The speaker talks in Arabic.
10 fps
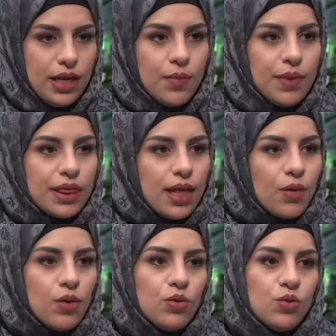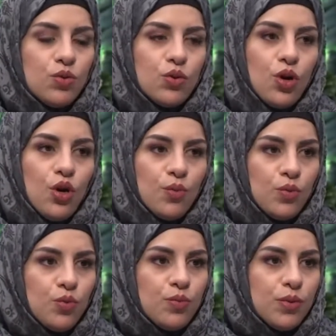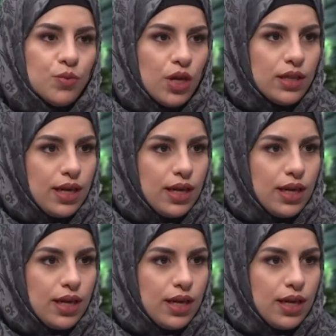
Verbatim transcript: هن بيتناولوا حبوب مضاده